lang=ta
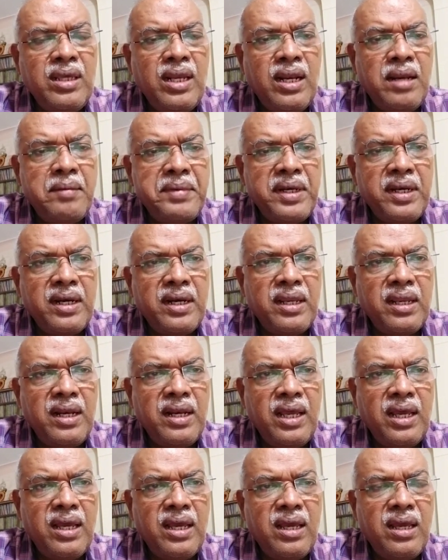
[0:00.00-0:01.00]
என்ன அப்படின்னு
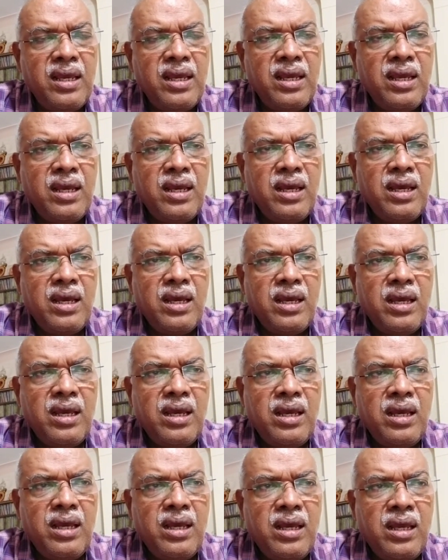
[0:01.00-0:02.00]
கேட்டிங்கன்னா
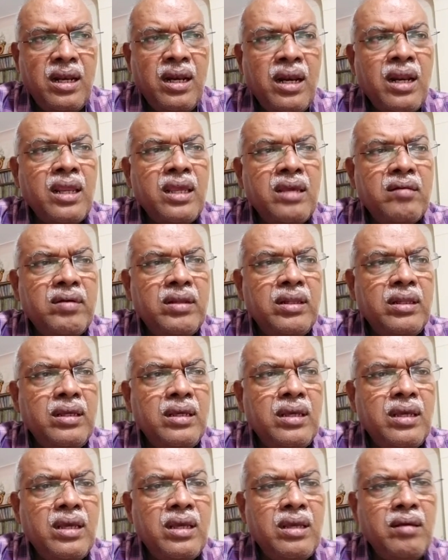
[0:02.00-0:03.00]
இன்றைக்கு வந்து
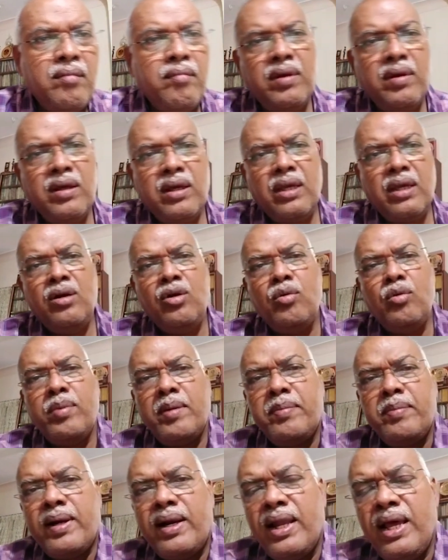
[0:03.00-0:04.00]
ஹிந்து
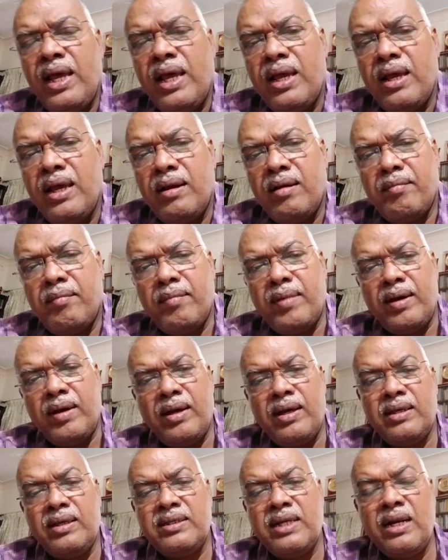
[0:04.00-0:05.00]
பேப்பரில்
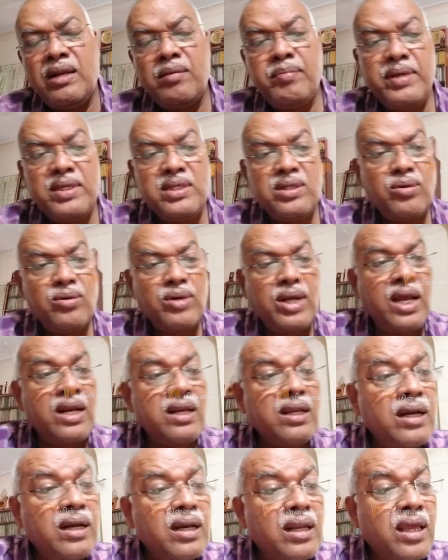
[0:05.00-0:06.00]
சென்டர் பேஜில் ஒரு
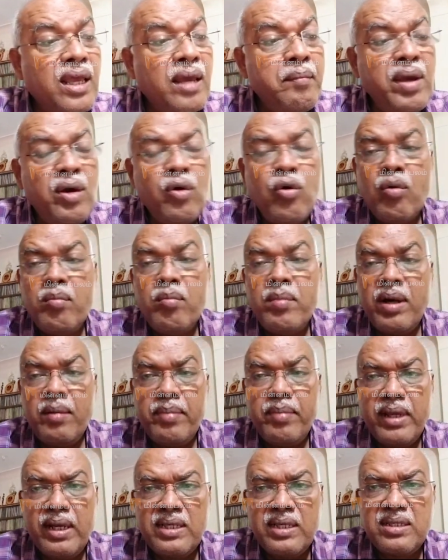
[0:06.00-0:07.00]
ஆர்டிக்கல் எம்ஏ ஓமன்
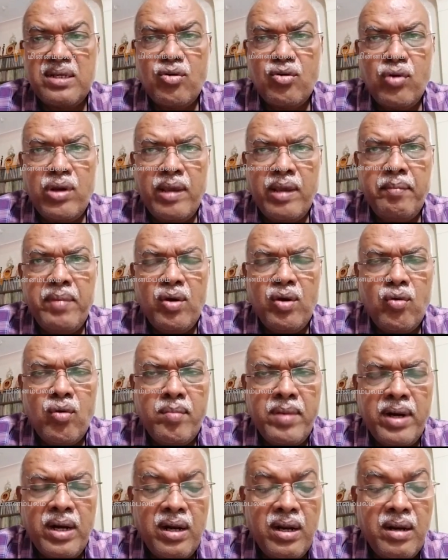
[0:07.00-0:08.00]
பேராசிரியர் எம்ஏ
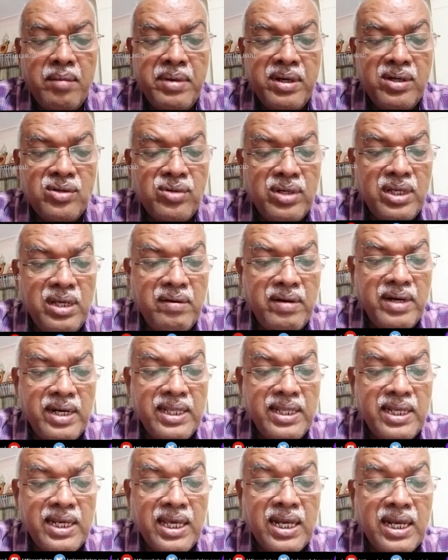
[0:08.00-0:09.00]
ஓமன் அப்படின்னு சொல்லி அவர்
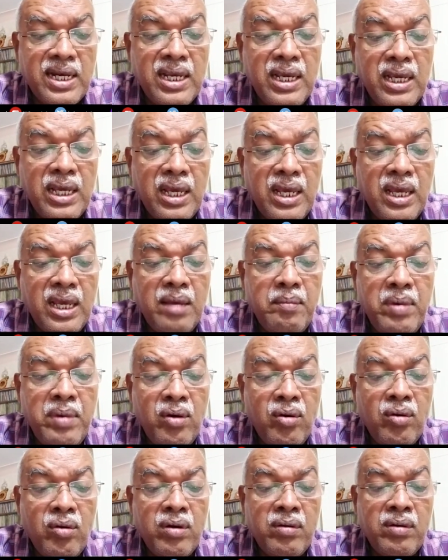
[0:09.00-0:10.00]
எழுதியிருக்காரு எம்ஏ
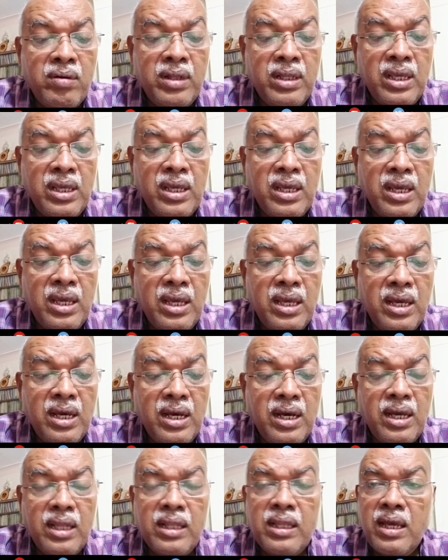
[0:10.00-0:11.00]
ஓமன் வந்து
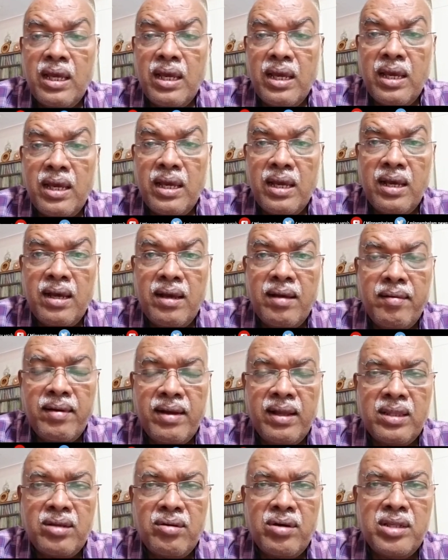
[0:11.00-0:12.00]
அந்த
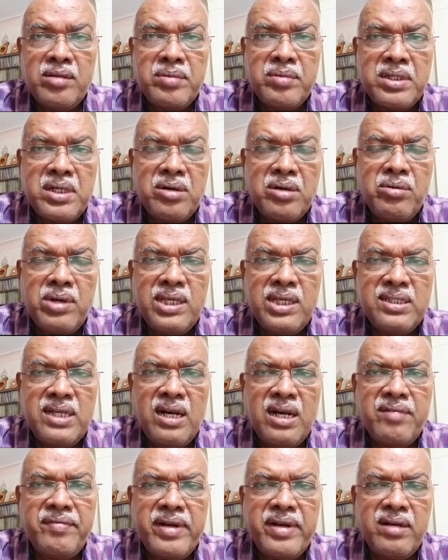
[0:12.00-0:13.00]
திருவனந்தபுரத்தில் இருக்கக்கூடிய
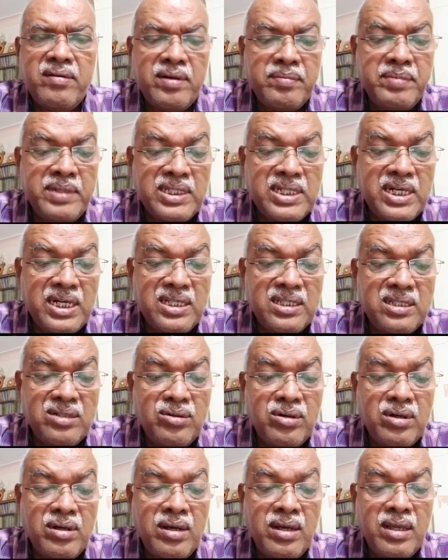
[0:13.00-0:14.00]
சென்டர் ஃபார் டெவலப்மெண்ட் ஸ்டடீஸ்னு
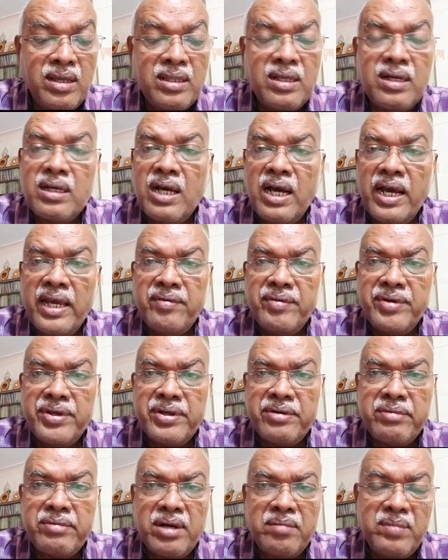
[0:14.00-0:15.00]
ஒரு இது இருக்குது ஆய்வு
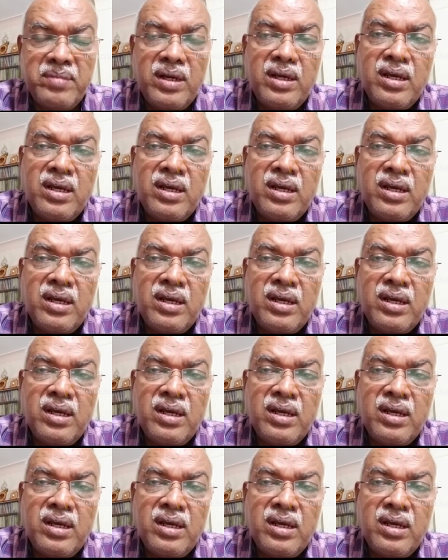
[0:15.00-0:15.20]
நிறுவனம்